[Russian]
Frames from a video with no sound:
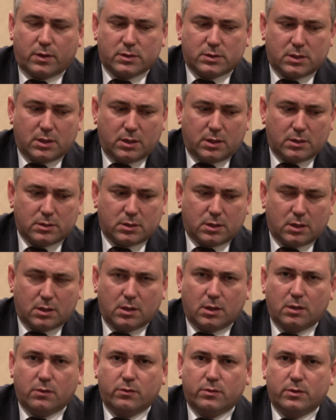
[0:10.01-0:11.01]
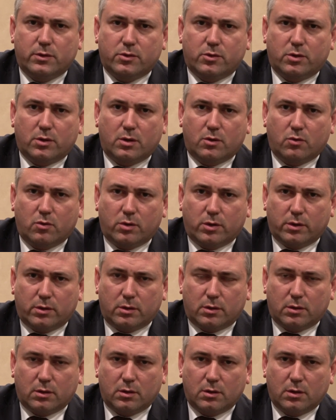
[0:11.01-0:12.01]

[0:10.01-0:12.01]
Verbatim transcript: Красноярске, она не выдержит никакой критики.